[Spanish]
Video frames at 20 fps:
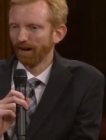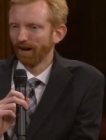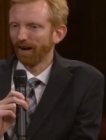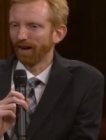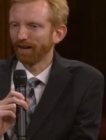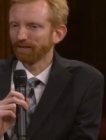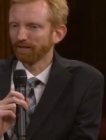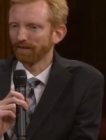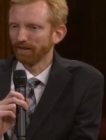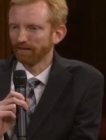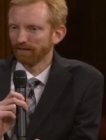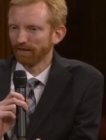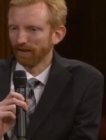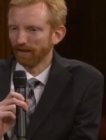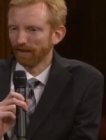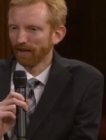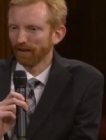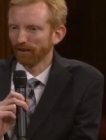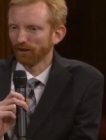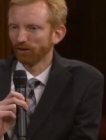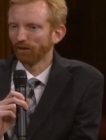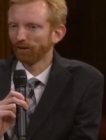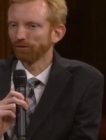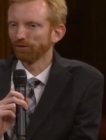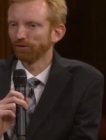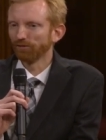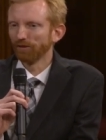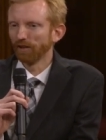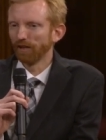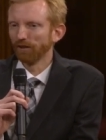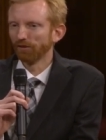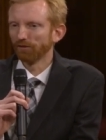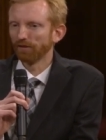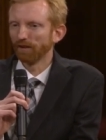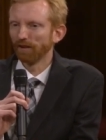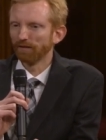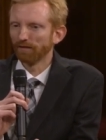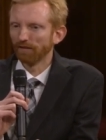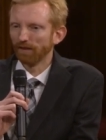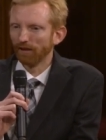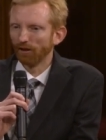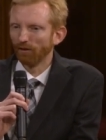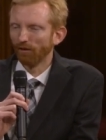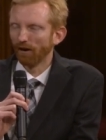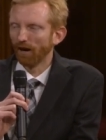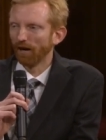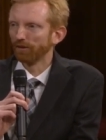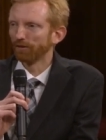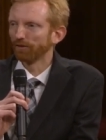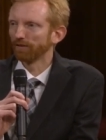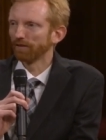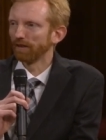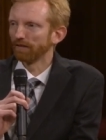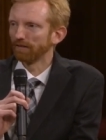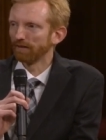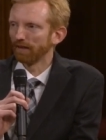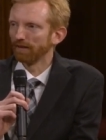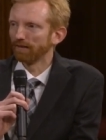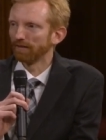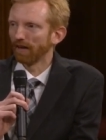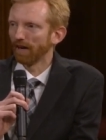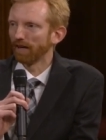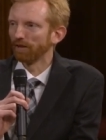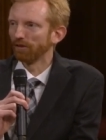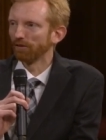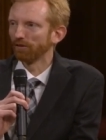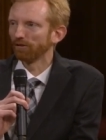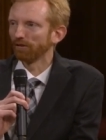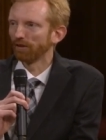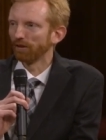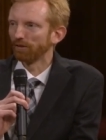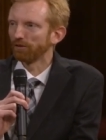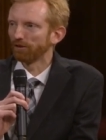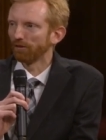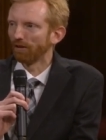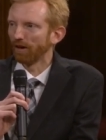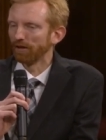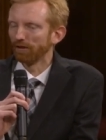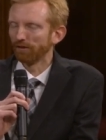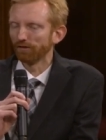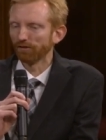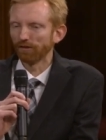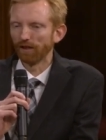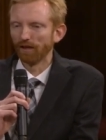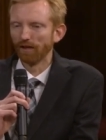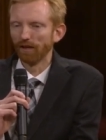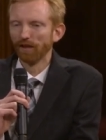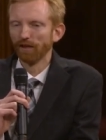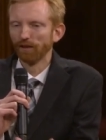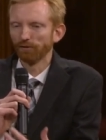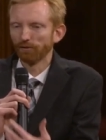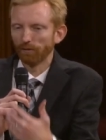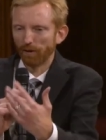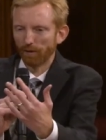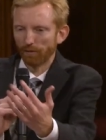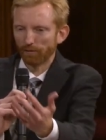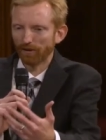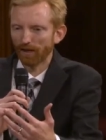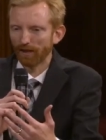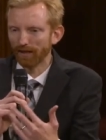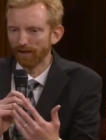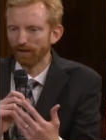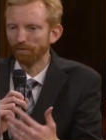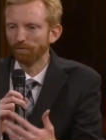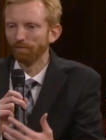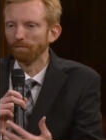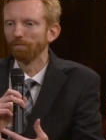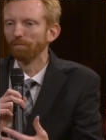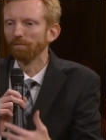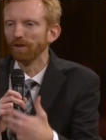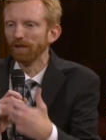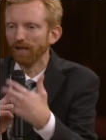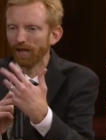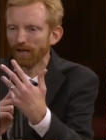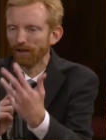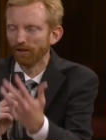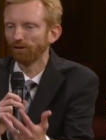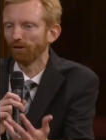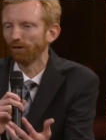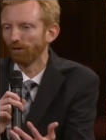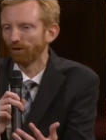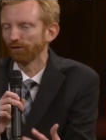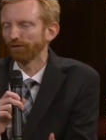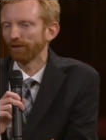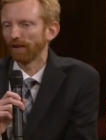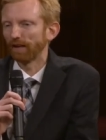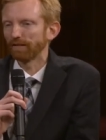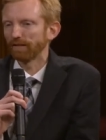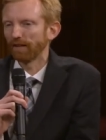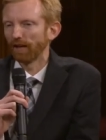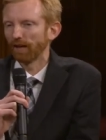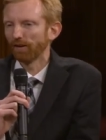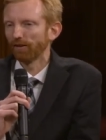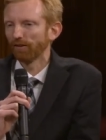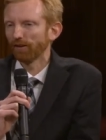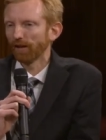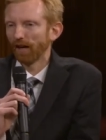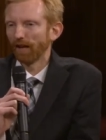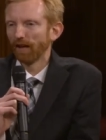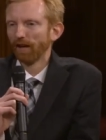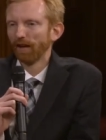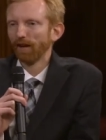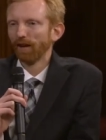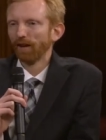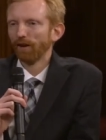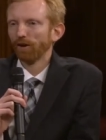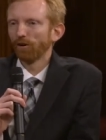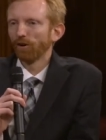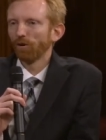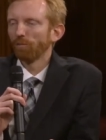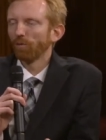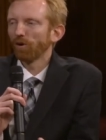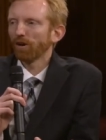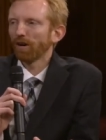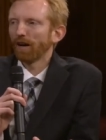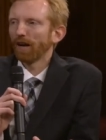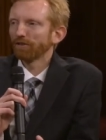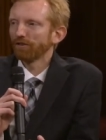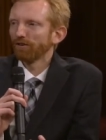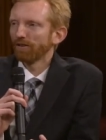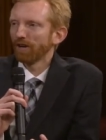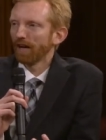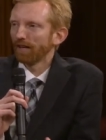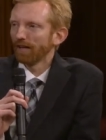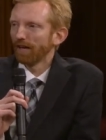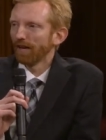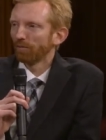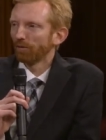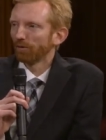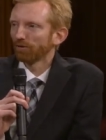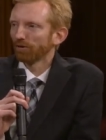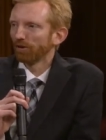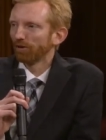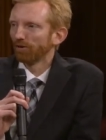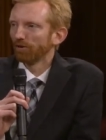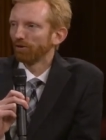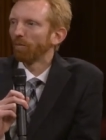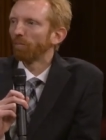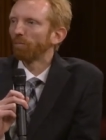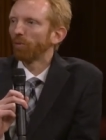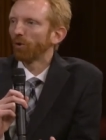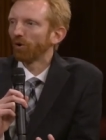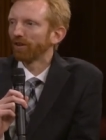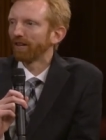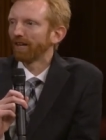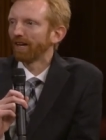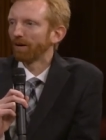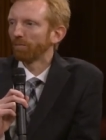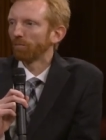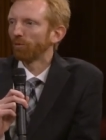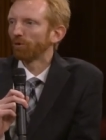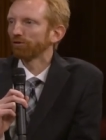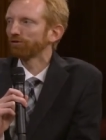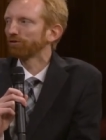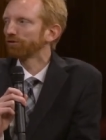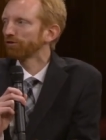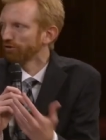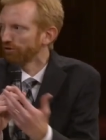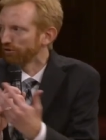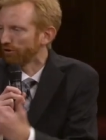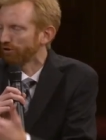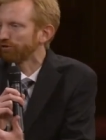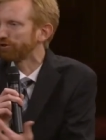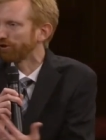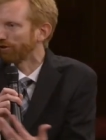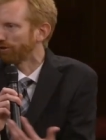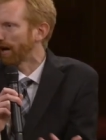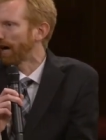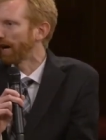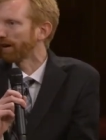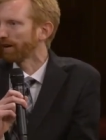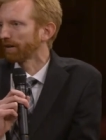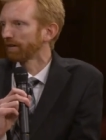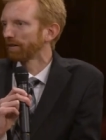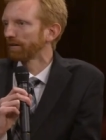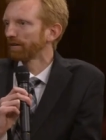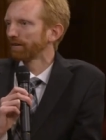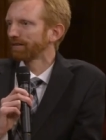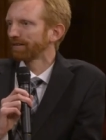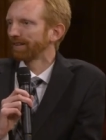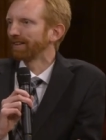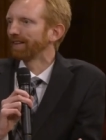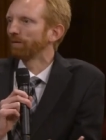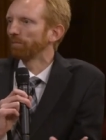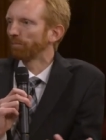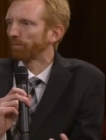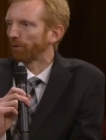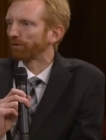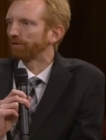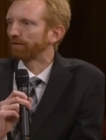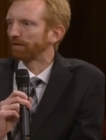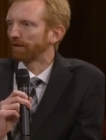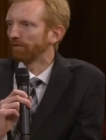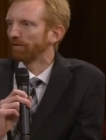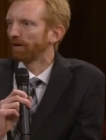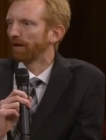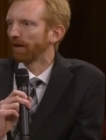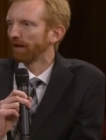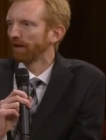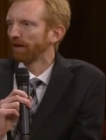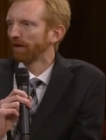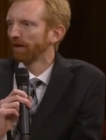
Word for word: asesinando a sus niños de 5 años, de 6 años, de 8 años. Y estuviéramos ahí viéndolos hacerlo. ¿qué? ¿Cómo reaccionaríamos? No podríamos no llorar. Sería imposible.